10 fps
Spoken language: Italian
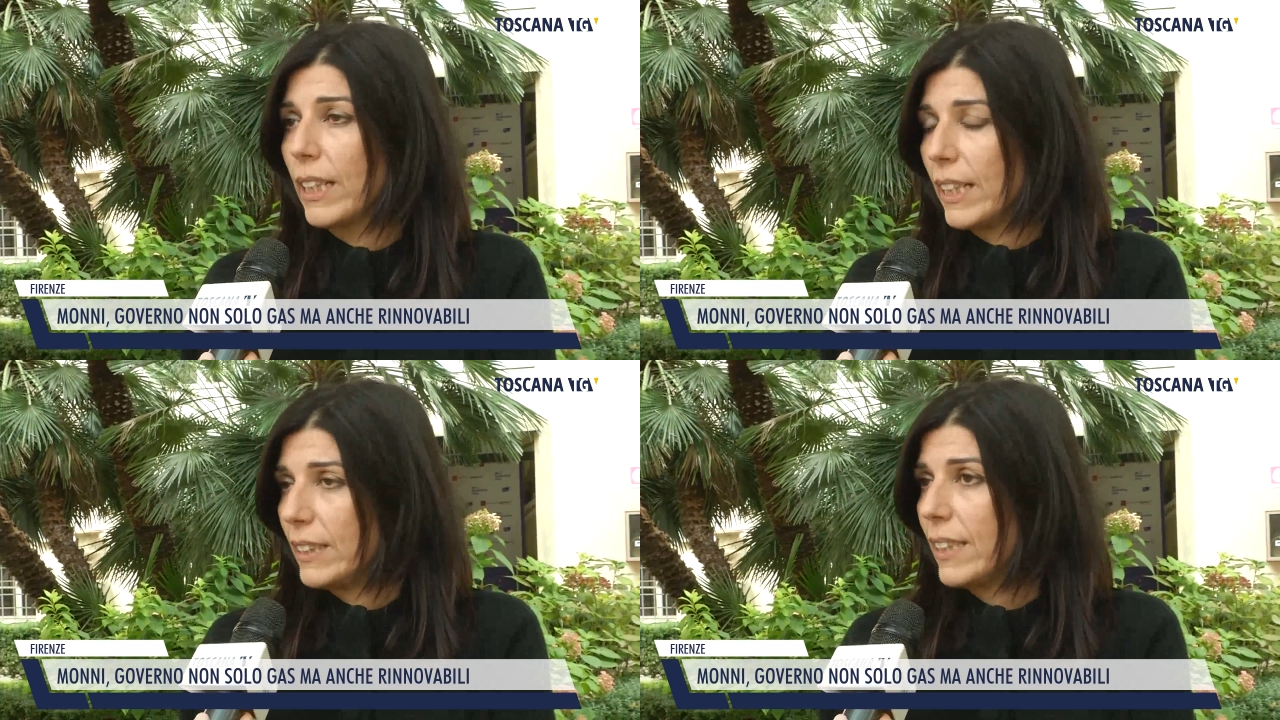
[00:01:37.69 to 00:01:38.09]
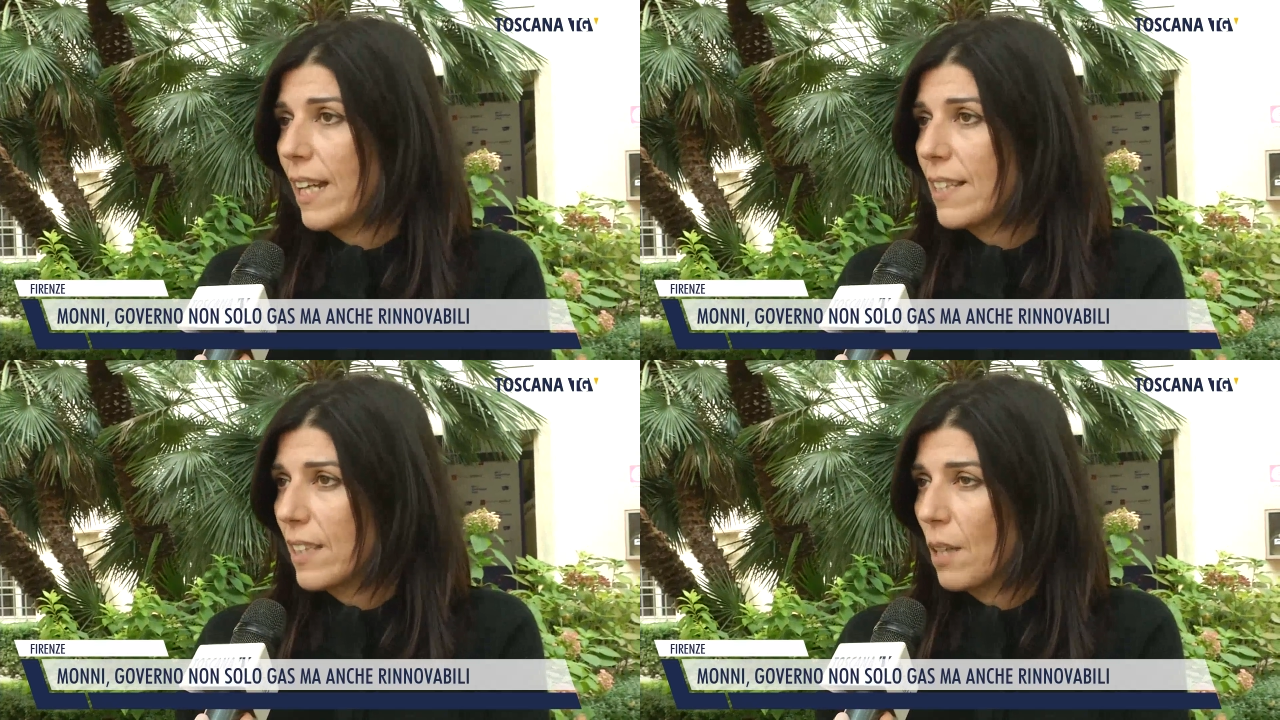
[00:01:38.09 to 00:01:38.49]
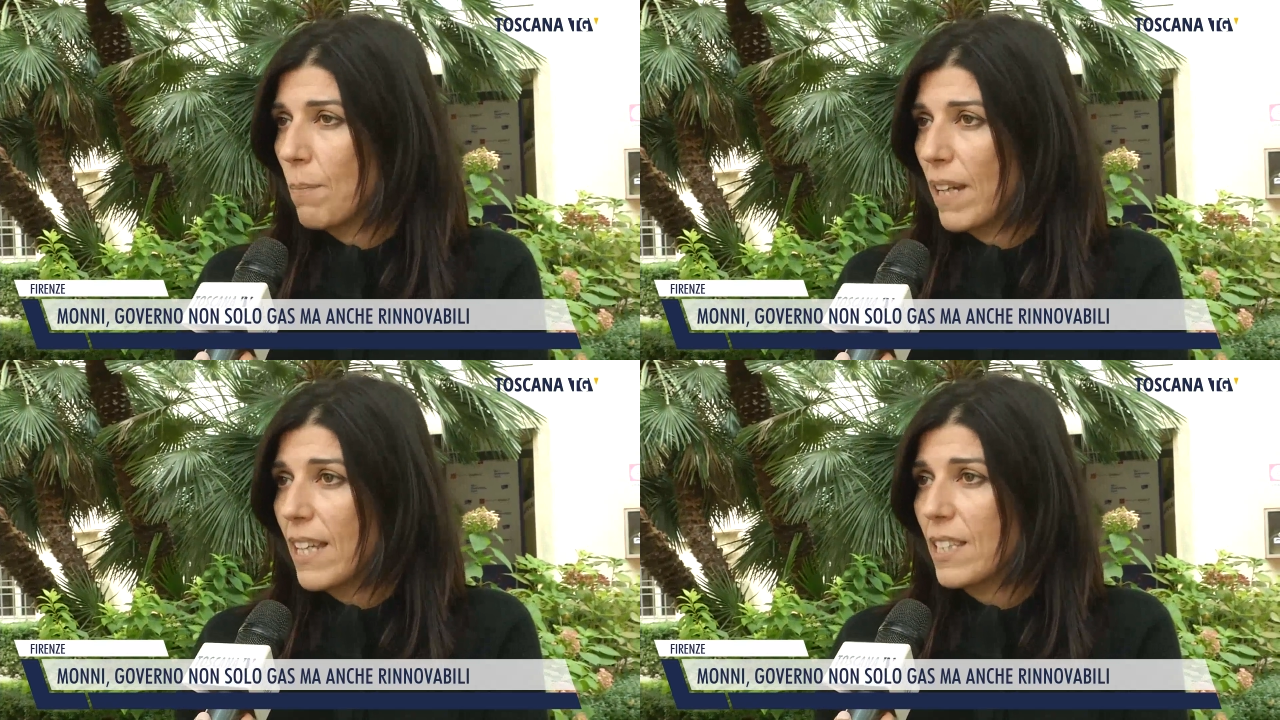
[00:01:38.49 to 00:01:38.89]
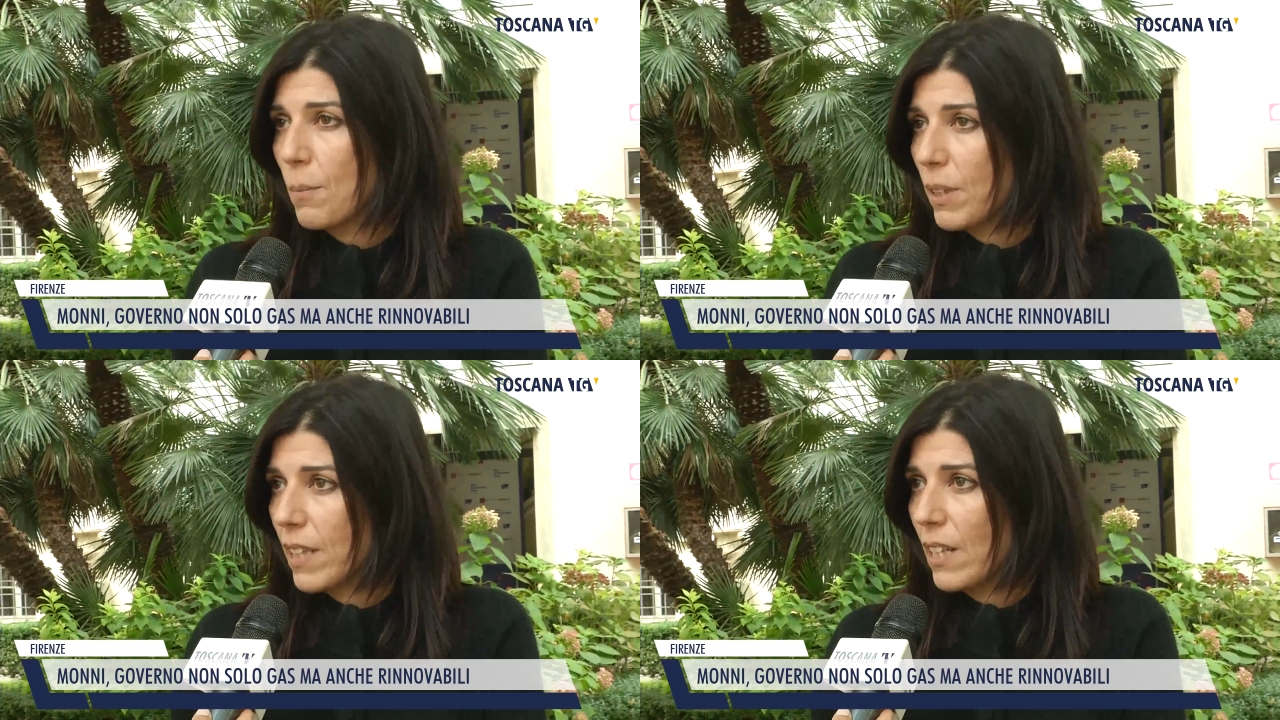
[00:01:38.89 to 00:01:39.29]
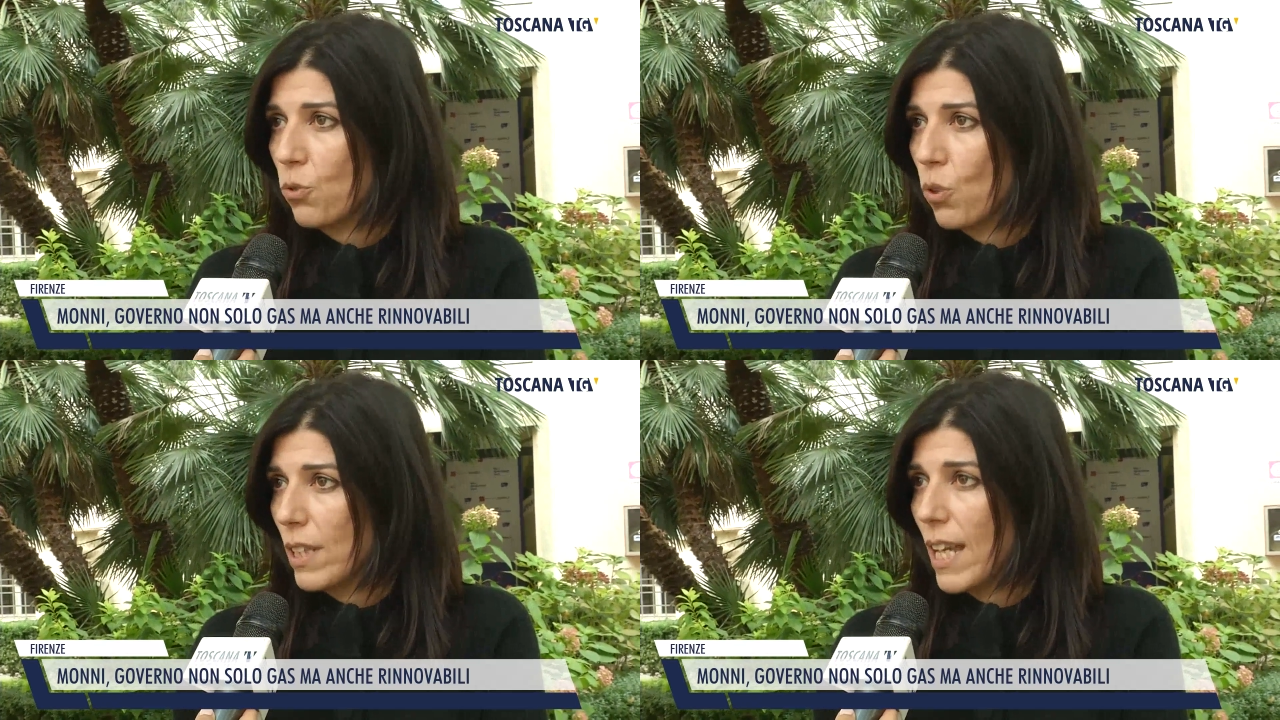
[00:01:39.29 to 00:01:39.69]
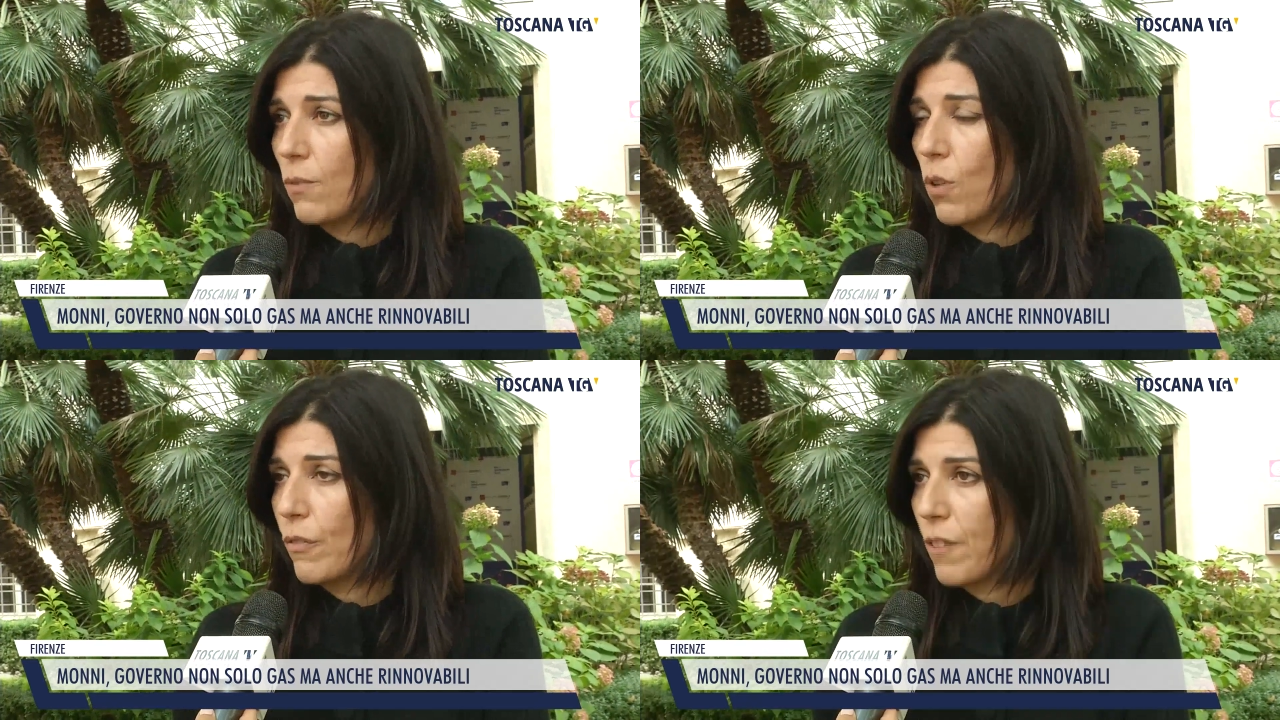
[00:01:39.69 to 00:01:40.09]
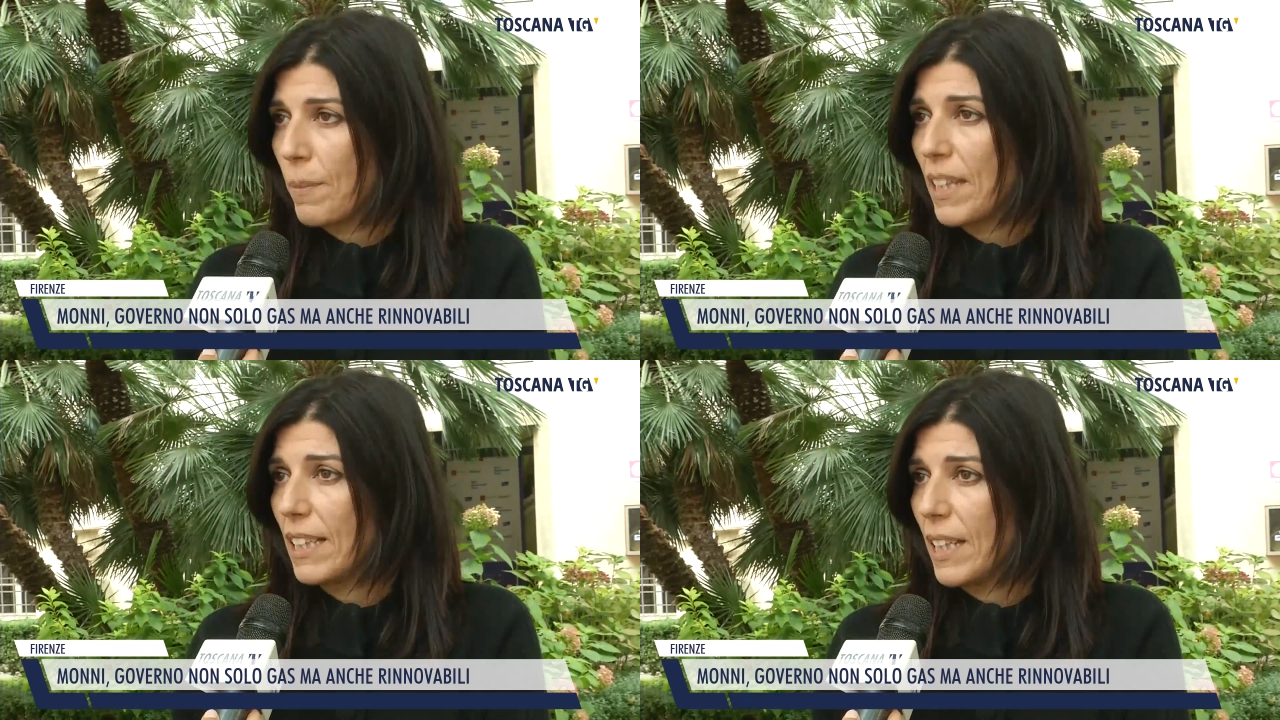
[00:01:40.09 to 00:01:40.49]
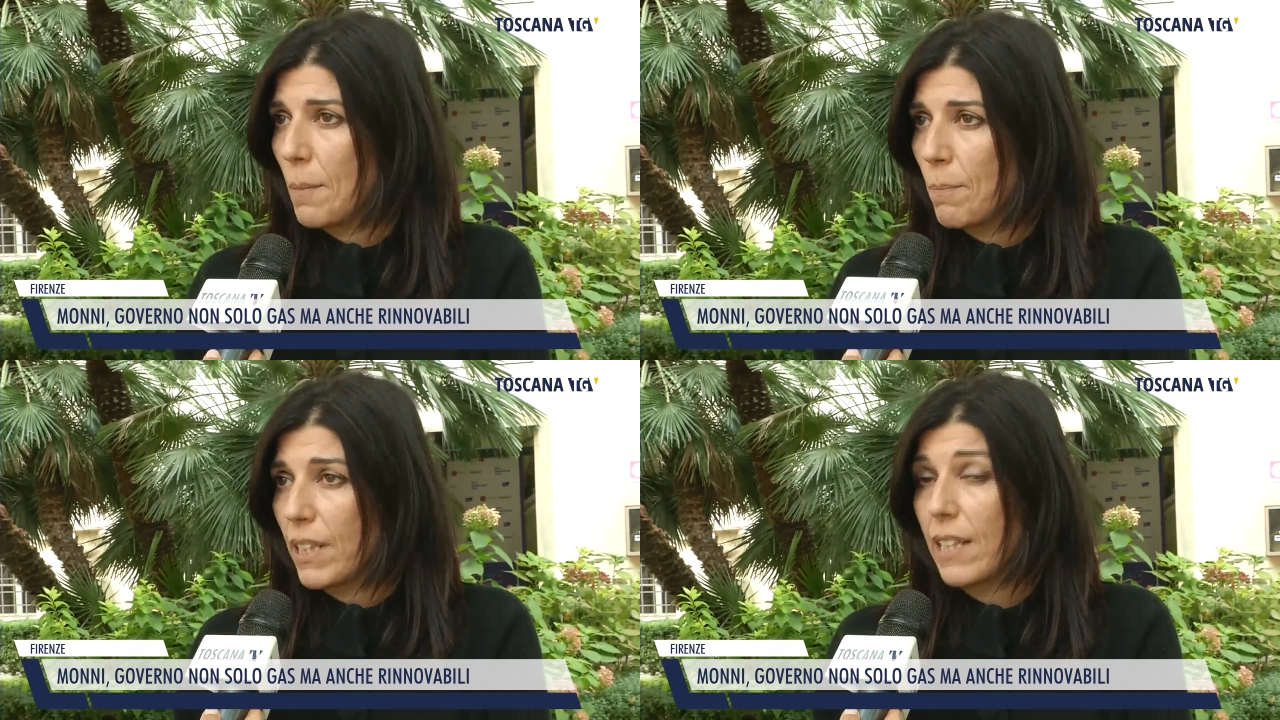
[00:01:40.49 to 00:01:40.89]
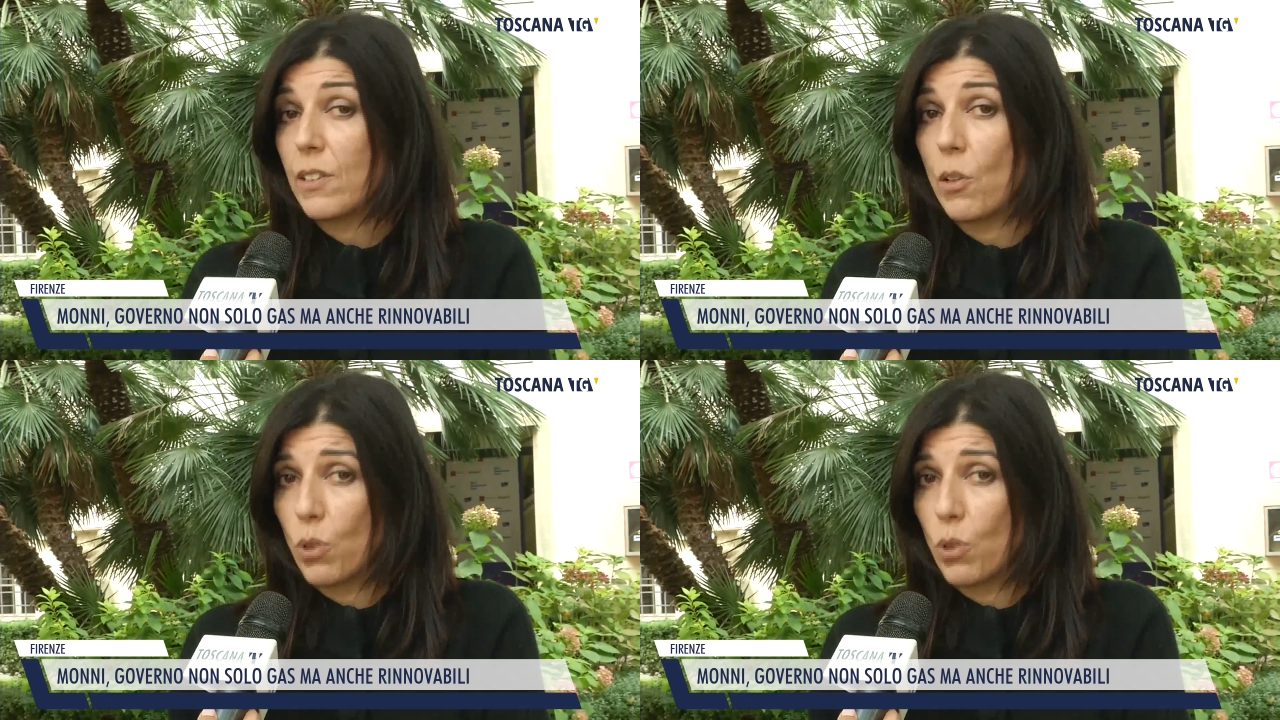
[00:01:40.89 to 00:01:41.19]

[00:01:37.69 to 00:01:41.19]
interessa al Paese per dare sollievo a famiglie e imprese in